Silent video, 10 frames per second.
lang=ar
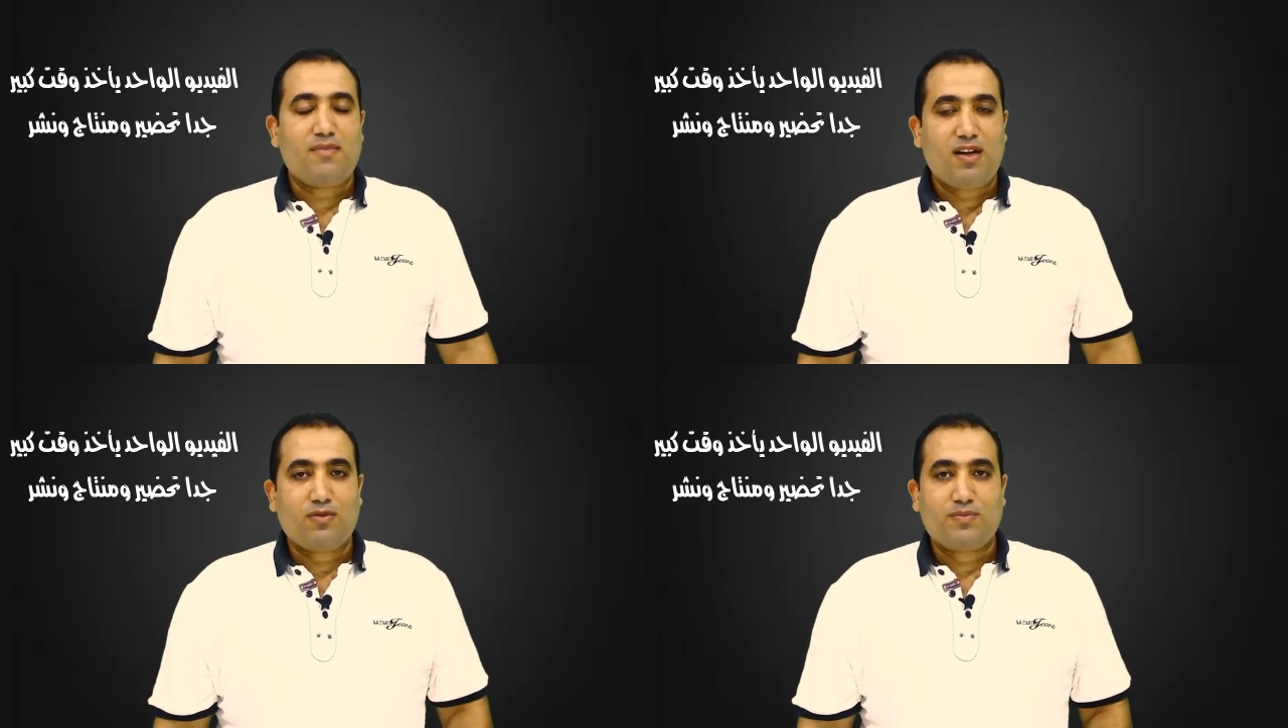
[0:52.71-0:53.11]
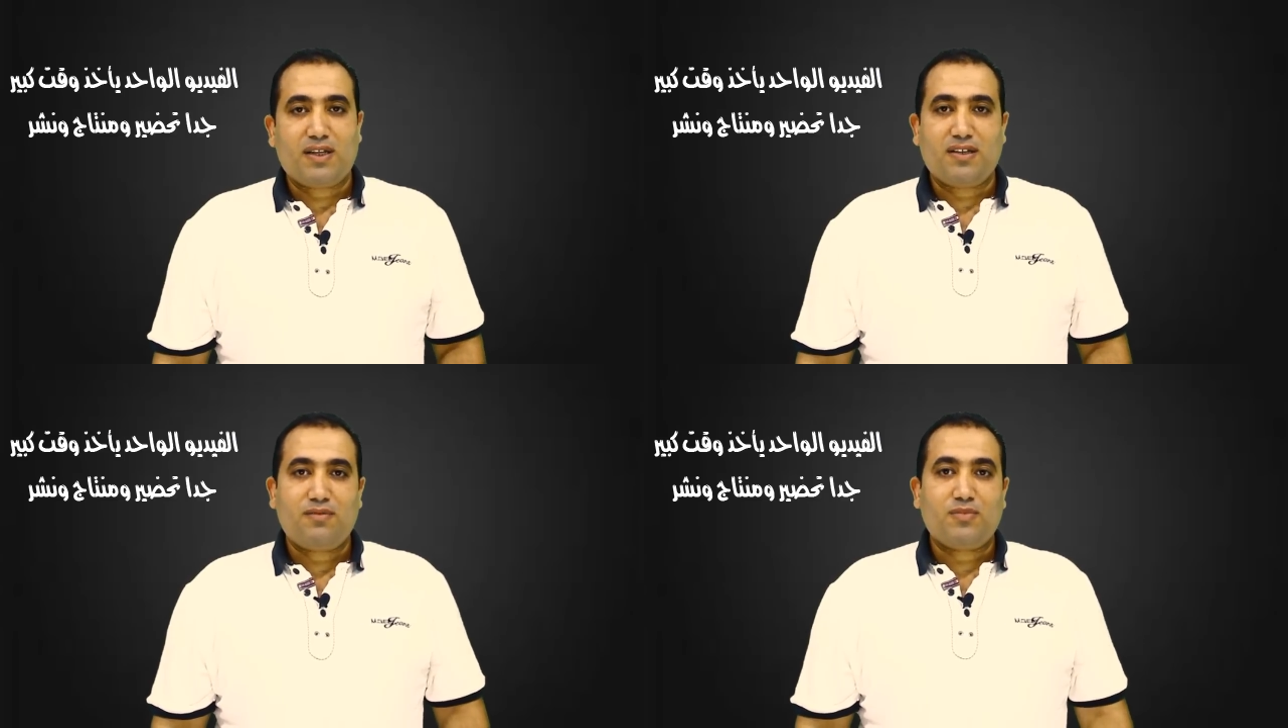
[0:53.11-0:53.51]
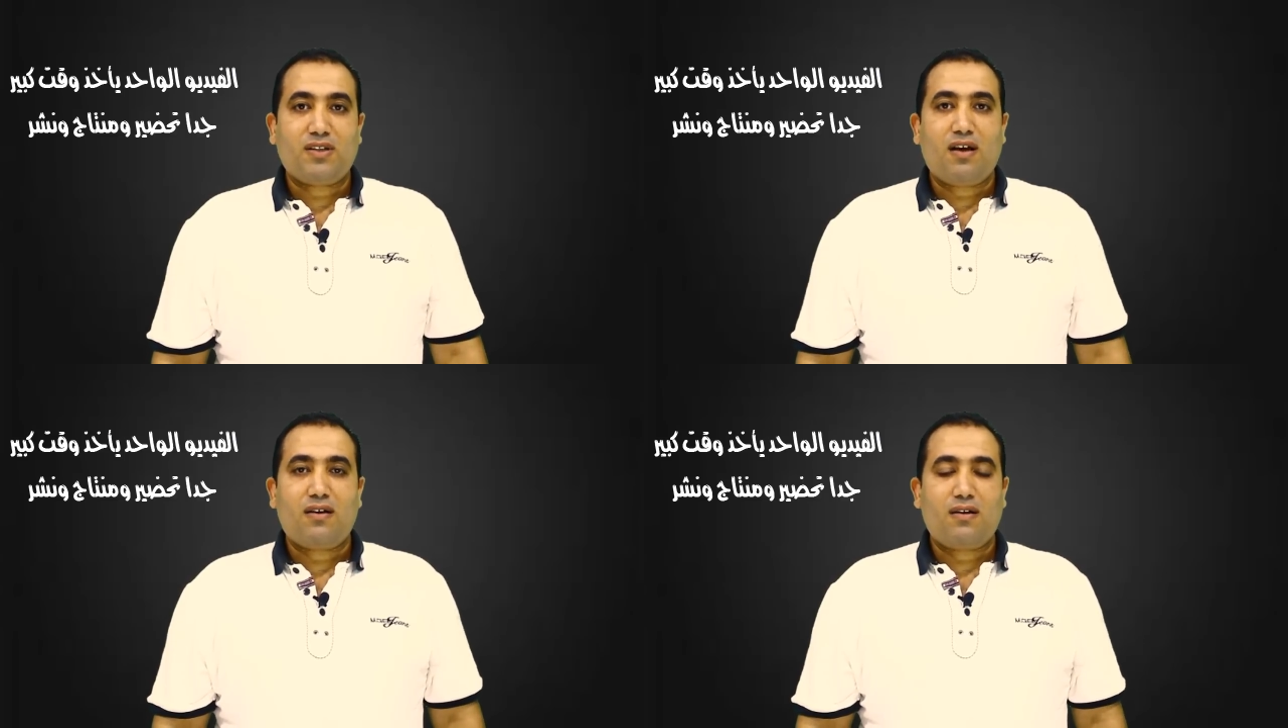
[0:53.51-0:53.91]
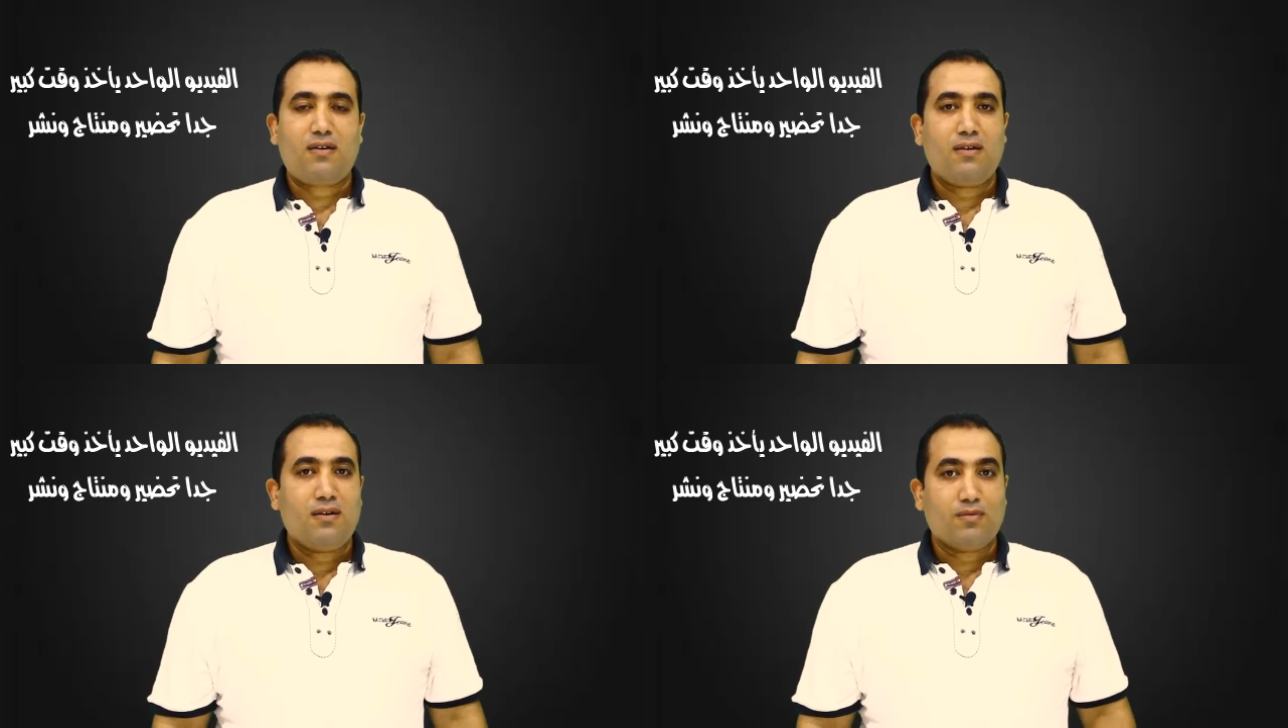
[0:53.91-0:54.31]
لو ابتديت متأخر
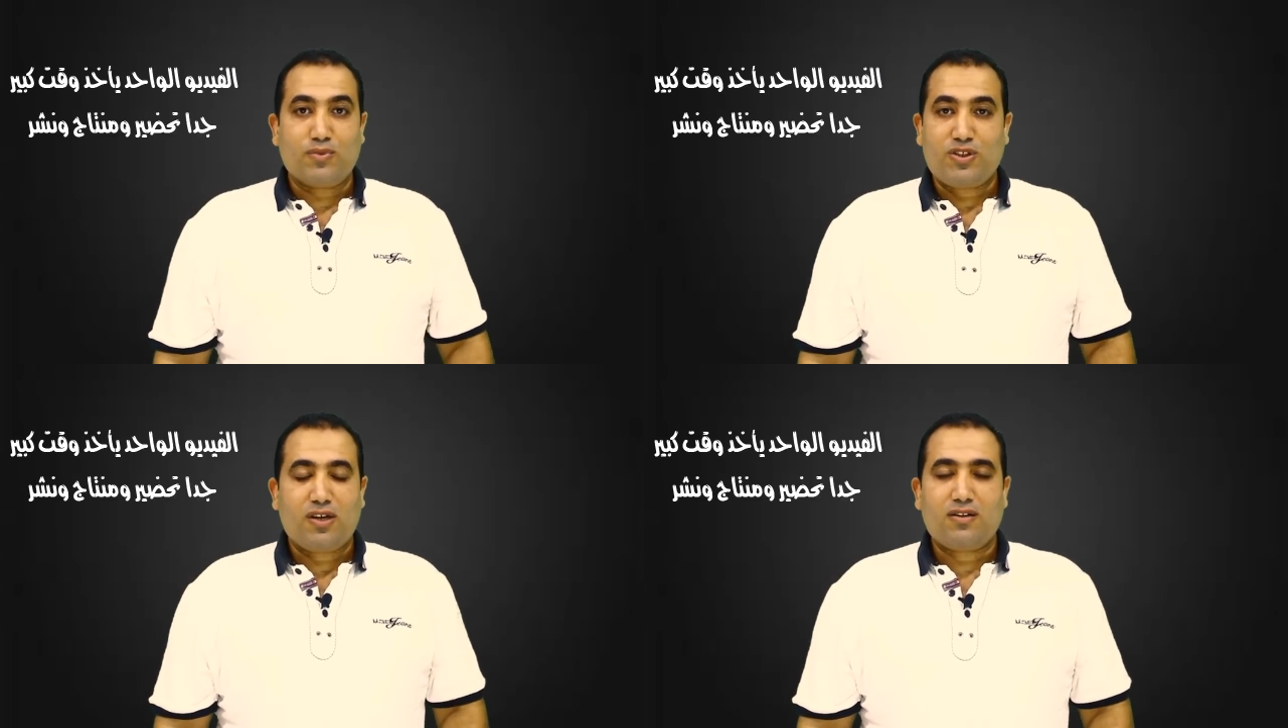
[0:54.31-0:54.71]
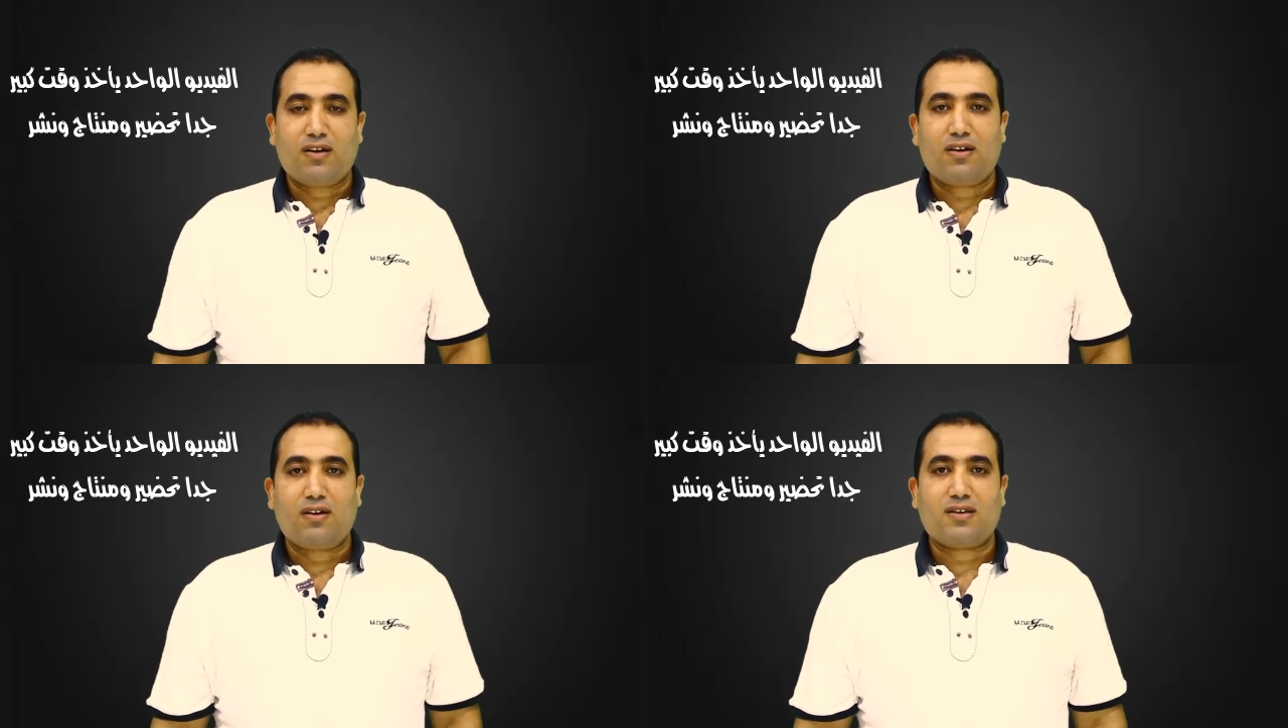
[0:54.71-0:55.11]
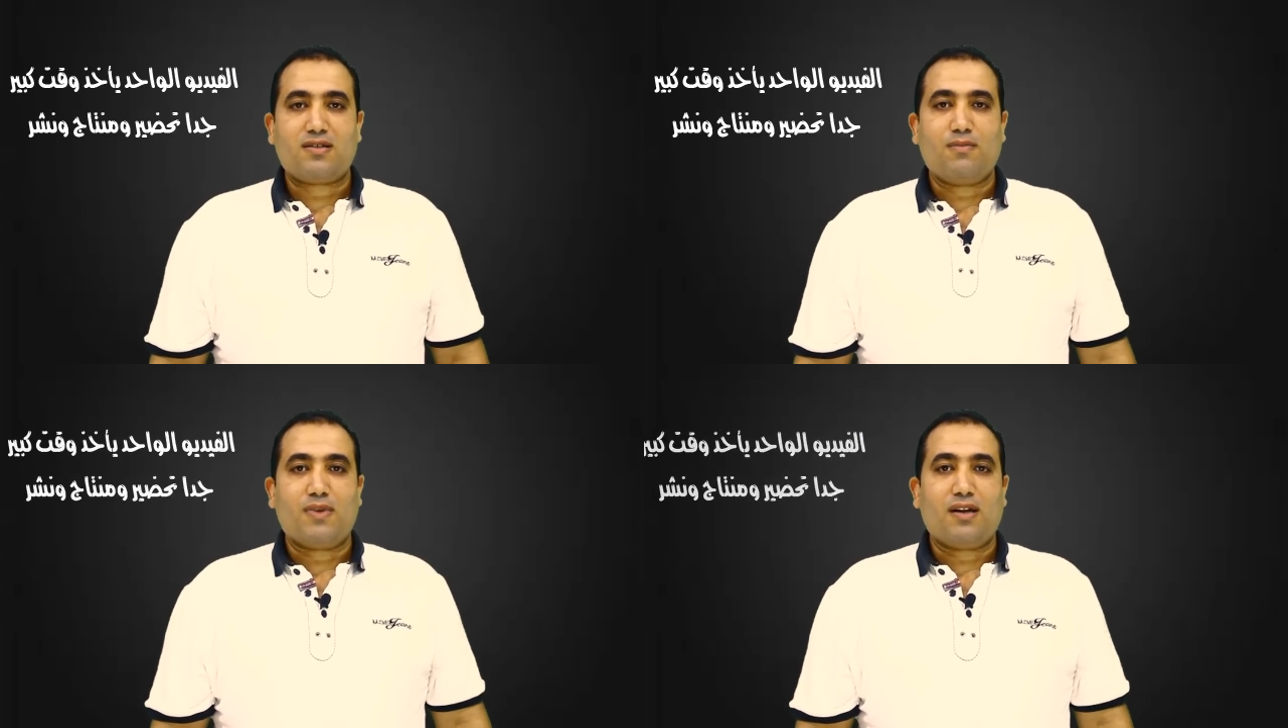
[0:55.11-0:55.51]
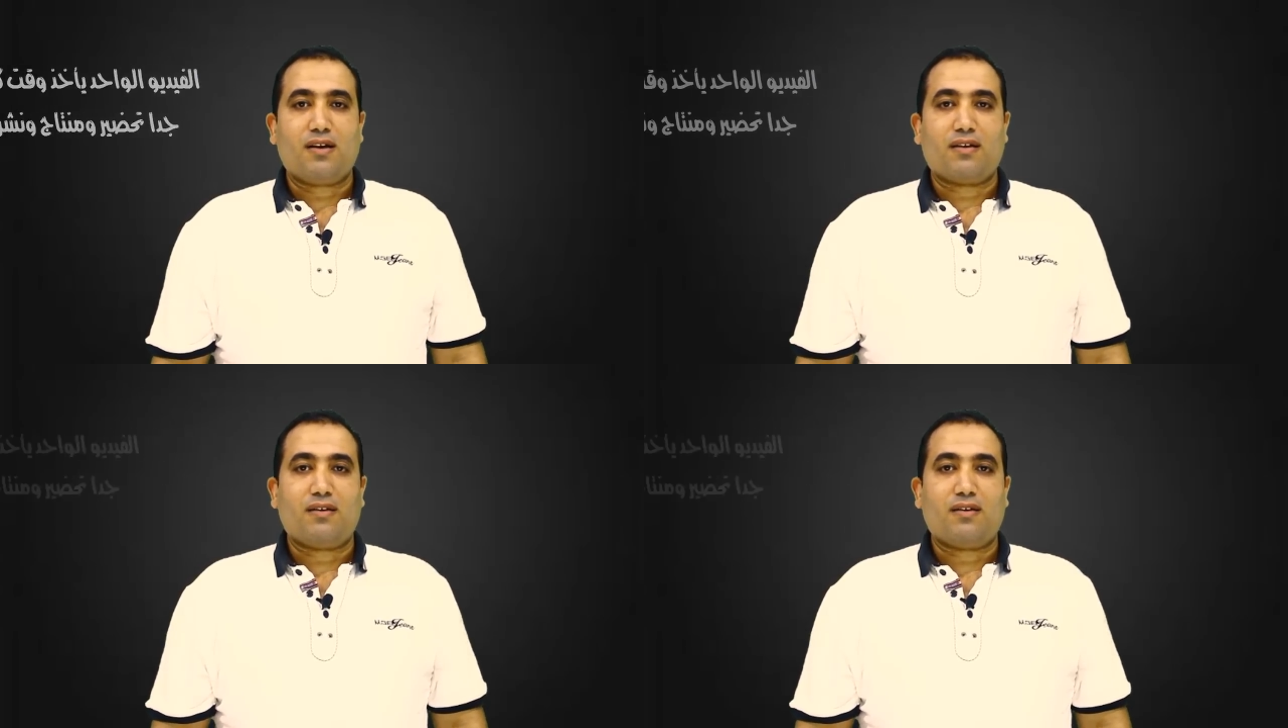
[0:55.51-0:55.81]
مش هقدر اخلص المنهج